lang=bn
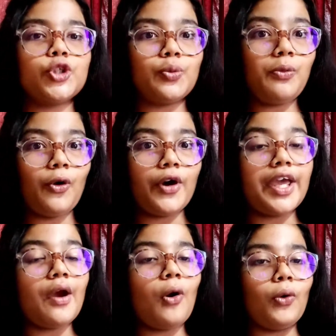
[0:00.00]

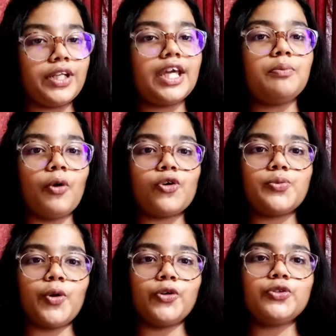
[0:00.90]
সময় অনেক বড়
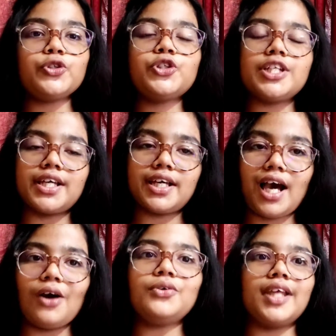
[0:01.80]
বড়
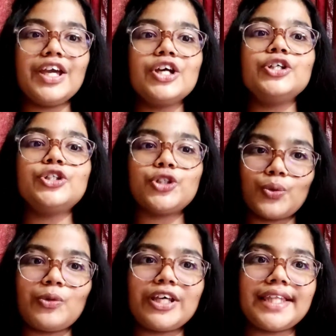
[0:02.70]
শিক্ষাও দেয়
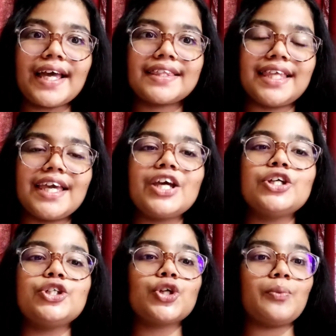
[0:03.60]
সময় থাকতে
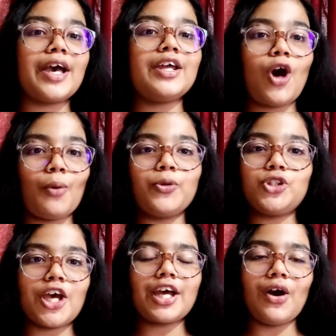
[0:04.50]
সময়ের
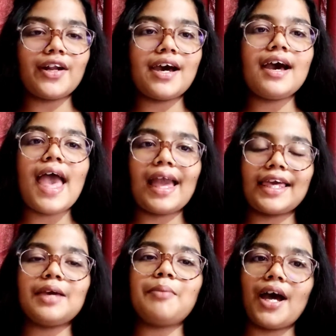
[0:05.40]
অপচয় করা
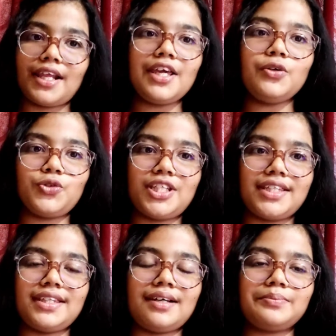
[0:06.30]
একেবারেই
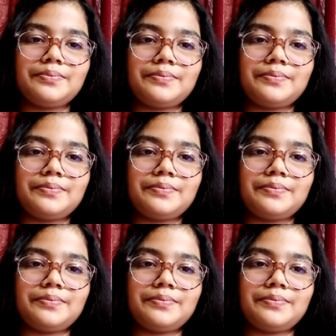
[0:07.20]
উচিত না